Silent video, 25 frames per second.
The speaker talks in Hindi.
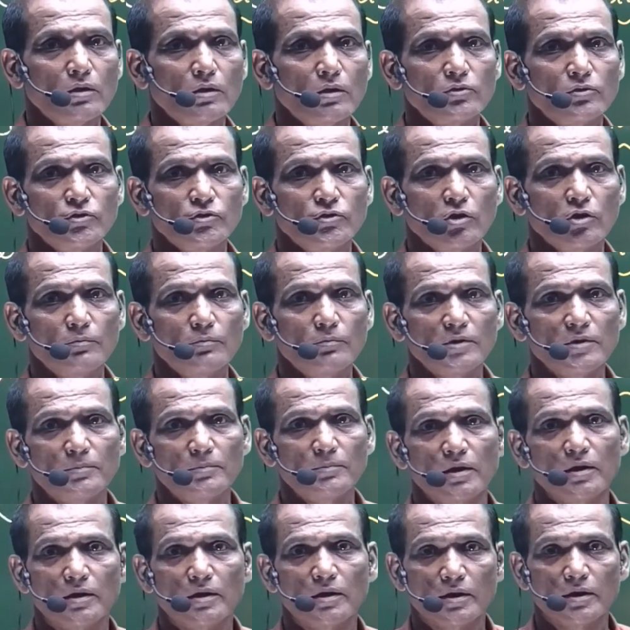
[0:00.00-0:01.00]
जॉब में
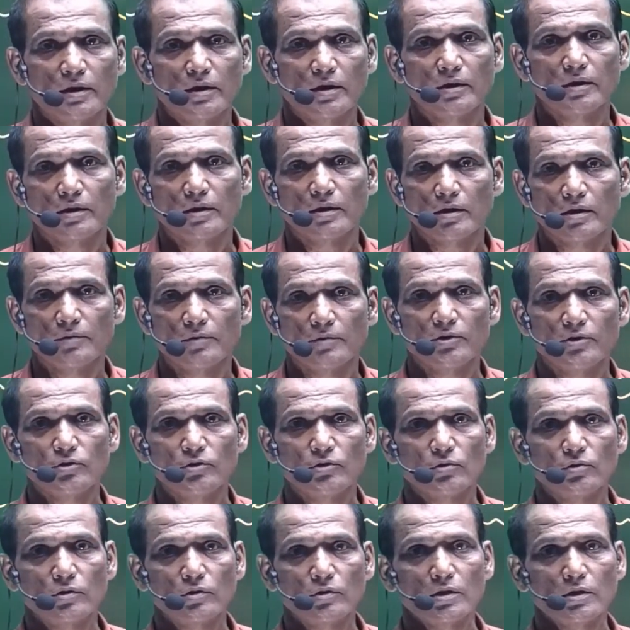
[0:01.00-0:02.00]
बने रहने के लिए भी
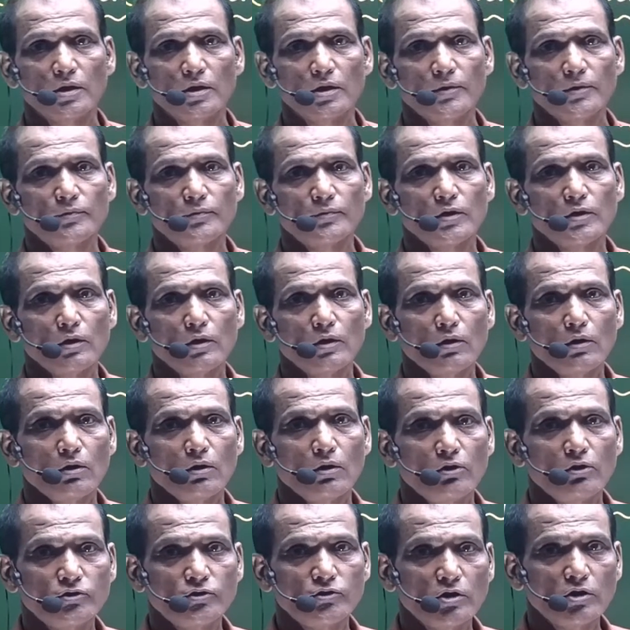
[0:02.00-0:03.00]
ज़रूरी है और
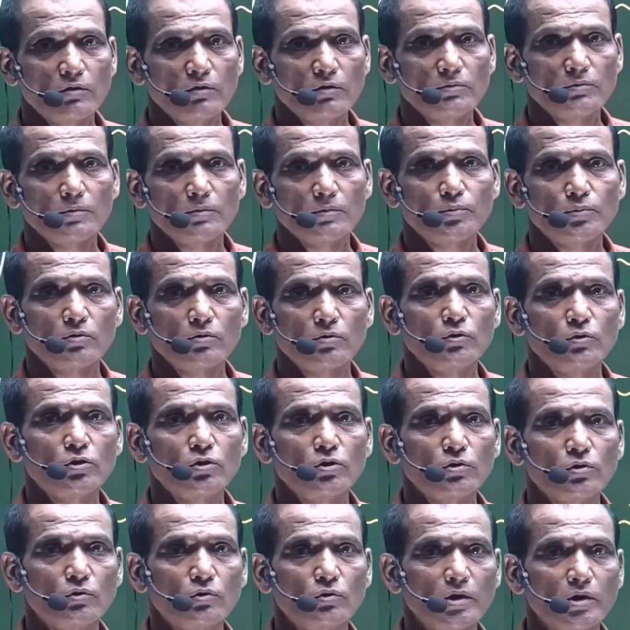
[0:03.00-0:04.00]
जॉब में प्रमोट
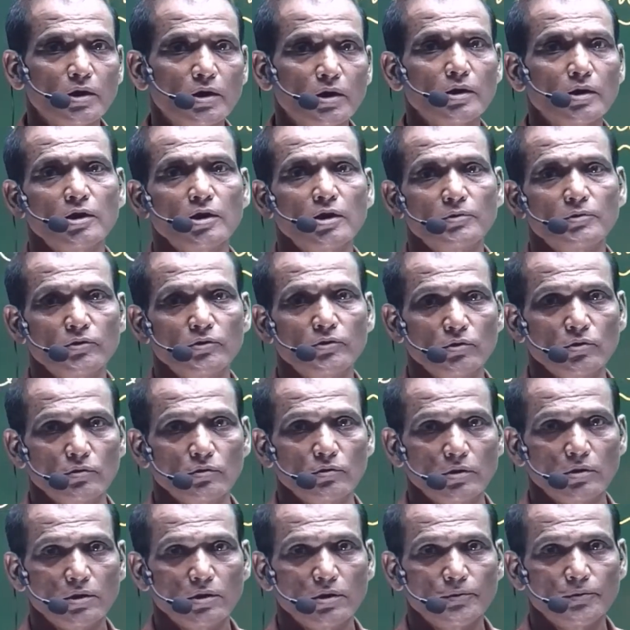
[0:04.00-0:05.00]
होने के लिए भी ज़रूरी
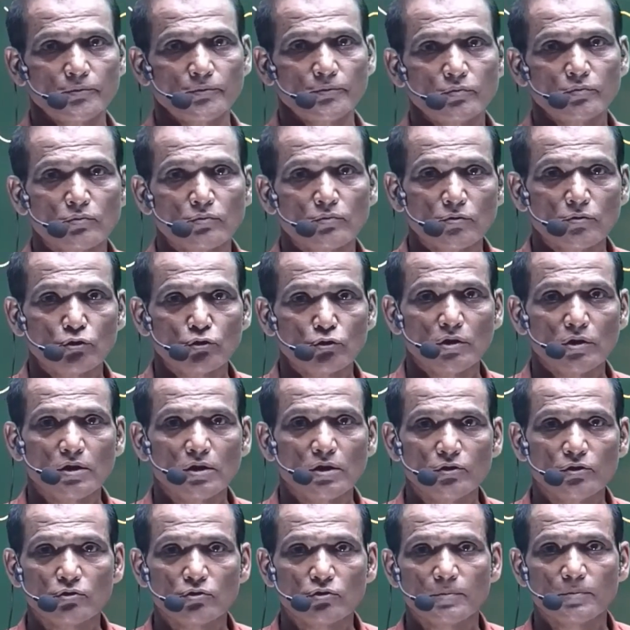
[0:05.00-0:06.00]
है तो इंग्लिश
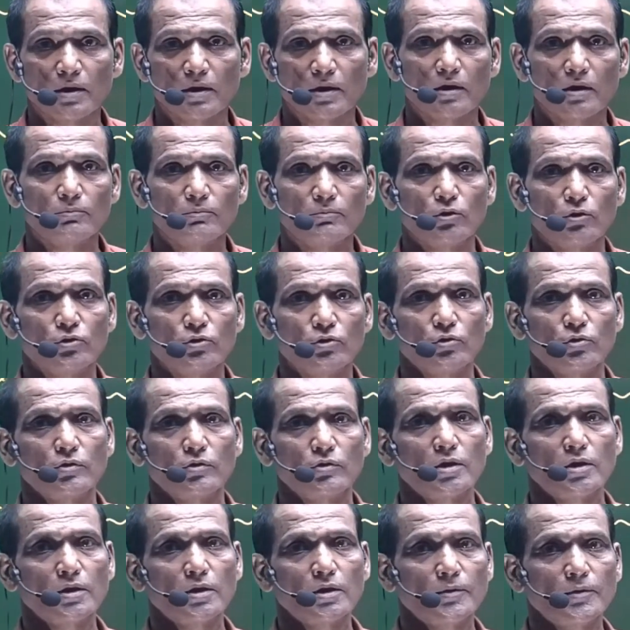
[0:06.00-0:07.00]
को पढ़ना बहुत ज़रूरी
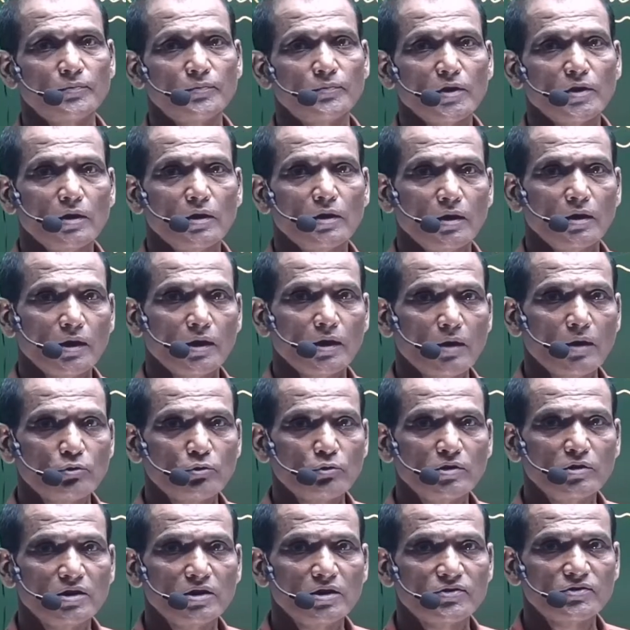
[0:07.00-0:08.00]
है अगर आपको
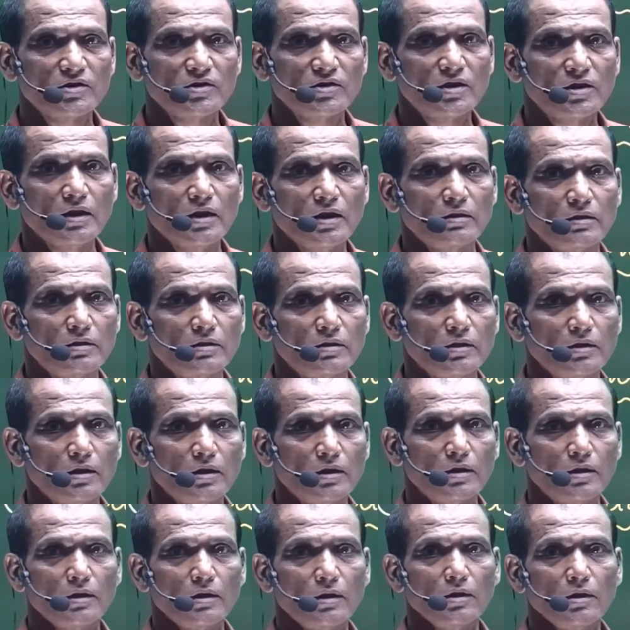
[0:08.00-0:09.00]
इंग्लिश नहीं आती है ना
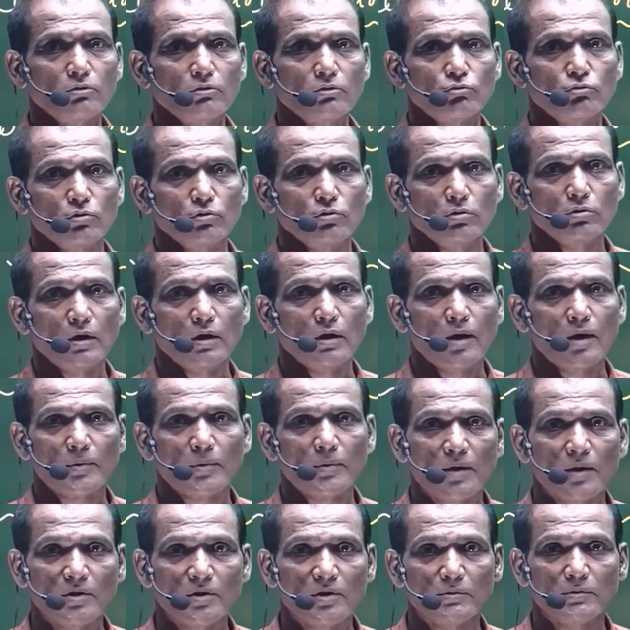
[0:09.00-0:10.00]
तो आपका
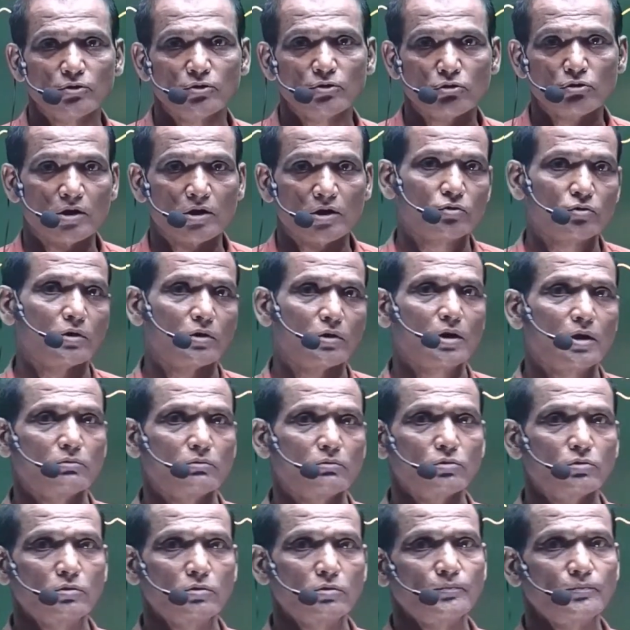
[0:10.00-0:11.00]
भी मन थोड़ा थोड़ा
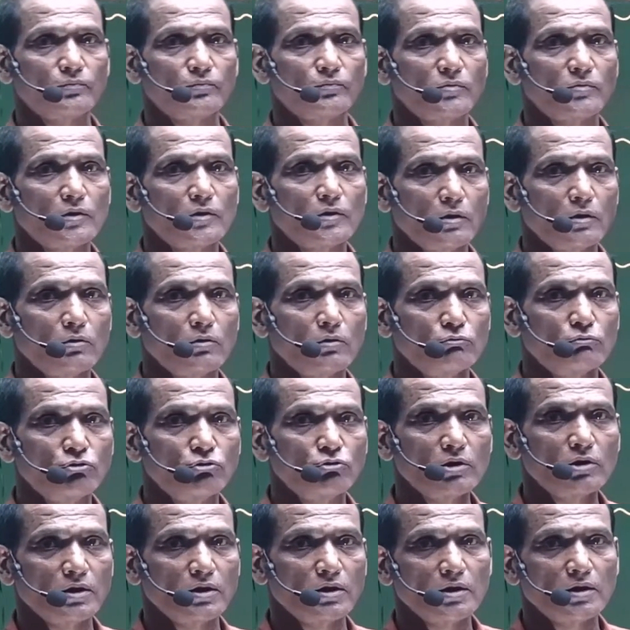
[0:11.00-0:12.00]
वो वो
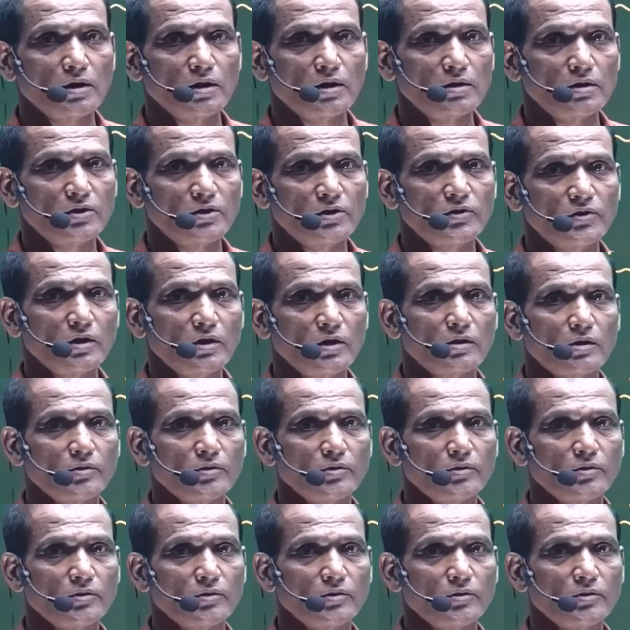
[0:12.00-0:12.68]
रहता है अंदर से एक